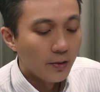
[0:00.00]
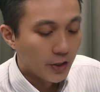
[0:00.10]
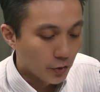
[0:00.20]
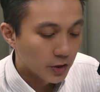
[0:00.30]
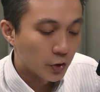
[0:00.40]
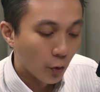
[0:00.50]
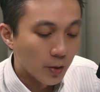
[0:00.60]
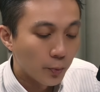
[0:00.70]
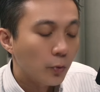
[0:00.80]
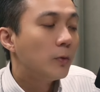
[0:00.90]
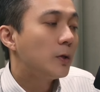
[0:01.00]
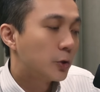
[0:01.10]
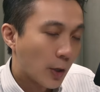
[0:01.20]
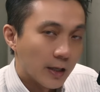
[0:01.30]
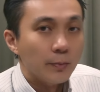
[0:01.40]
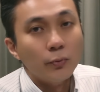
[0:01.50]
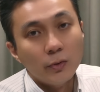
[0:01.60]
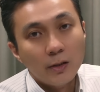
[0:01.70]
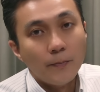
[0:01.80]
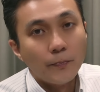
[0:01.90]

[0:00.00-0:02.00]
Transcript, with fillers: 你就是走一步算一步了。